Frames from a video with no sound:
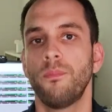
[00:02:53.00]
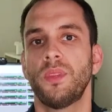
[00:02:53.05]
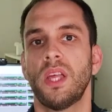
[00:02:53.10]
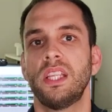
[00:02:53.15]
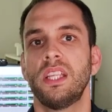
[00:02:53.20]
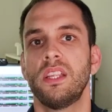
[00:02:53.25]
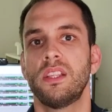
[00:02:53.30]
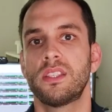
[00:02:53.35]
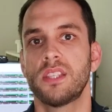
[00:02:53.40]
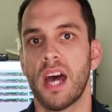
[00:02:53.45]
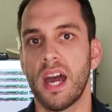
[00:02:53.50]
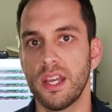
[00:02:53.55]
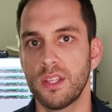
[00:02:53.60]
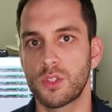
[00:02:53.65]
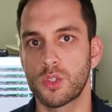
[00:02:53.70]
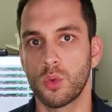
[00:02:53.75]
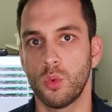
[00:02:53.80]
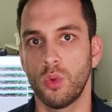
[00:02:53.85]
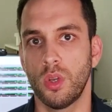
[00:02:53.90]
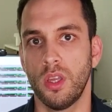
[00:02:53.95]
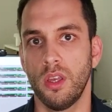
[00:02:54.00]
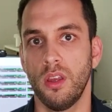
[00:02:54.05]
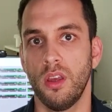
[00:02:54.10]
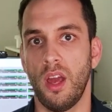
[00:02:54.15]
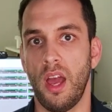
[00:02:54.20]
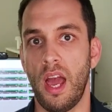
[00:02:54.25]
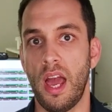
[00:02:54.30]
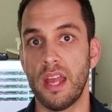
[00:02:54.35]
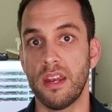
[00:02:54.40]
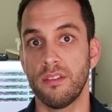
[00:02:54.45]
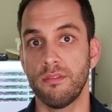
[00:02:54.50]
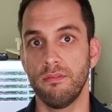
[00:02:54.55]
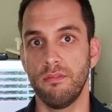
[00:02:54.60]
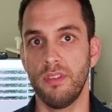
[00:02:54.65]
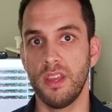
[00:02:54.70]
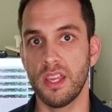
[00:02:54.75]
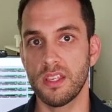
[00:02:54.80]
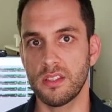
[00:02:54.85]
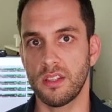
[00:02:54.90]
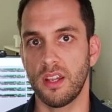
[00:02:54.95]
da die Zeitzone ein
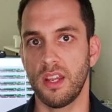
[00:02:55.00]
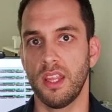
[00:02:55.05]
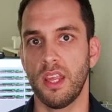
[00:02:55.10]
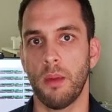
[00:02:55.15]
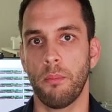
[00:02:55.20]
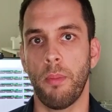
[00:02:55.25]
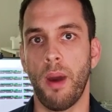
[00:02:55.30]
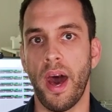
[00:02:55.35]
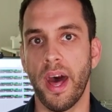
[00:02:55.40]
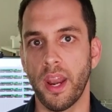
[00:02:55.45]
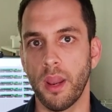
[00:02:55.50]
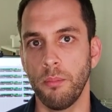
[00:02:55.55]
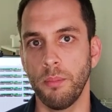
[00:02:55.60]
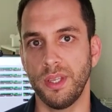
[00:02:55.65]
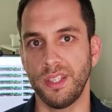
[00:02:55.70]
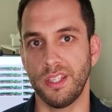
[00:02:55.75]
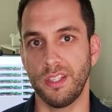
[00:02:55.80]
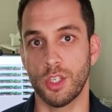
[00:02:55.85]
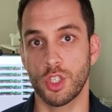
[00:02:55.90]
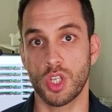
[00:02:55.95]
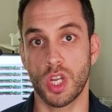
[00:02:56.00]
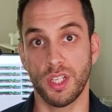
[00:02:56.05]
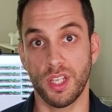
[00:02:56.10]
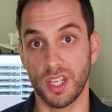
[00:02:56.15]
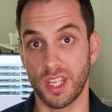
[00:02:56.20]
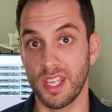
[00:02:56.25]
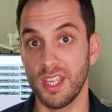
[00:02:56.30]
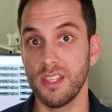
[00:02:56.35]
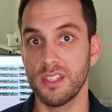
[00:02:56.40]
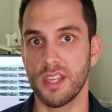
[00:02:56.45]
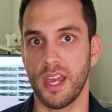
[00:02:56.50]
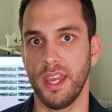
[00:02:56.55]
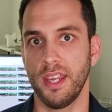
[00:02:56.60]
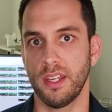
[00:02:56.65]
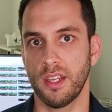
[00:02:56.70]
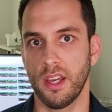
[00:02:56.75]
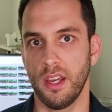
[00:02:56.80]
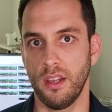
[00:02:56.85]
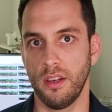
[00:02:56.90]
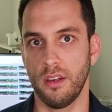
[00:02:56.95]
wesentlicher Parameter der Strategie
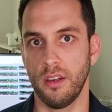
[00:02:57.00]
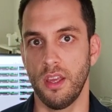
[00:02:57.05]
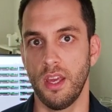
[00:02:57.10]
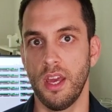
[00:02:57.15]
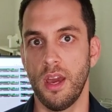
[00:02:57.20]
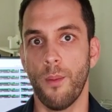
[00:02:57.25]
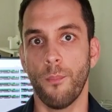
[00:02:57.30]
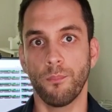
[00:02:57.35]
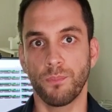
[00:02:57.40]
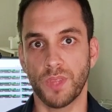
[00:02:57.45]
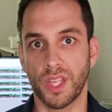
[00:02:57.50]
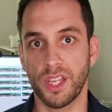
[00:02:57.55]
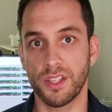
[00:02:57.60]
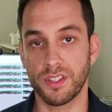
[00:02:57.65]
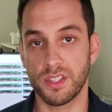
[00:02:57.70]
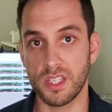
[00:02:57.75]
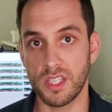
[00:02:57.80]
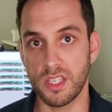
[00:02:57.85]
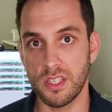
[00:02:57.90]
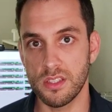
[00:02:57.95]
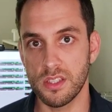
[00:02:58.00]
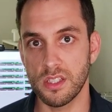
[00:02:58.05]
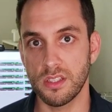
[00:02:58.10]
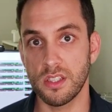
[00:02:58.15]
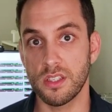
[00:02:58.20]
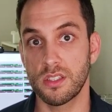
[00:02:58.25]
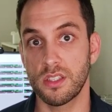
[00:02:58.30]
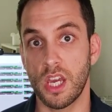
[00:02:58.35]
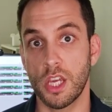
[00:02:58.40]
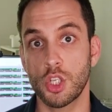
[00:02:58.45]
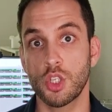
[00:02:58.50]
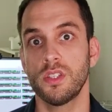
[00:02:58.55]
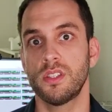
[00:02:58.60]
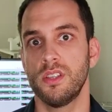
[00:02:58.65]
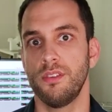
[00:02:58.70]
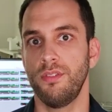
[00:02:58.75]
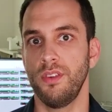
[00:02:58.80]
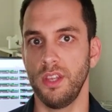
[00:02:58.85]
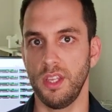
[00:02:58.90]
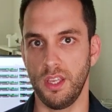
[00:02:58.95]
sein kann, da diese die Sessions
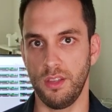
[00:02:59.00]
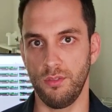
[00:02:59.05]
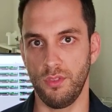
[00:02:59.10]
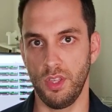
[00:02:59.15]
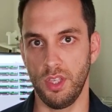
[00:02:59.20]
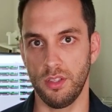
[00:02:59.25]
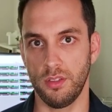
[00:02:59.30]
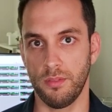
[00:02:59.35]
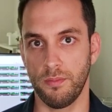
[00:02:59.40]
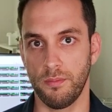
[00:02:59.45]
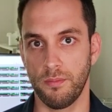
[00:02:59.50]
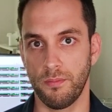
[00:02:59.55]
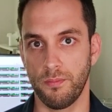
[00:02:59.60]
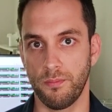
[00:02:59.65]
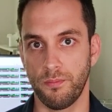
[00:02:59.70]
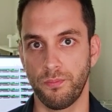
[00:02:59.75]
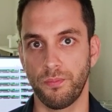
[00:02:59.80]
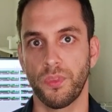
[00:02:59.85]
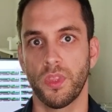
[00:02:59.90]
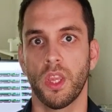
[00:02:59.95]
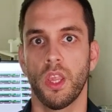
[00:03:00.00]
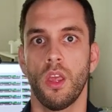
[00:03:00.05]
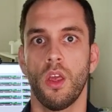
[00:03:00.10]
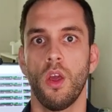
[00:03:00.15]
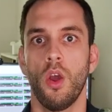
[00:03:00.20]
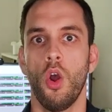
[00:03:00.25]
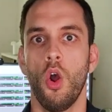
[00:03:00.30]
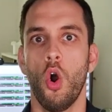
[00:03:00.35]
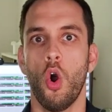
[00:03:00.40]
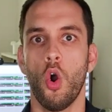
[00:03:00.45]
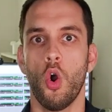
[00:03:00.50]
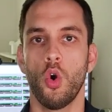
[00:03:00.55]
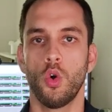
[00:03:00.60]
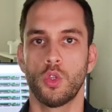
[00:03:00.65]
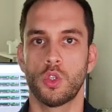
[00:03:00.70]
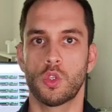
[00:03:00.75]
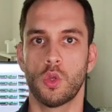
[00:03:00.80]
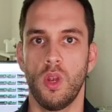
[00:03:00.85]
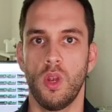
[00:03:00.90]
definieren wird. Und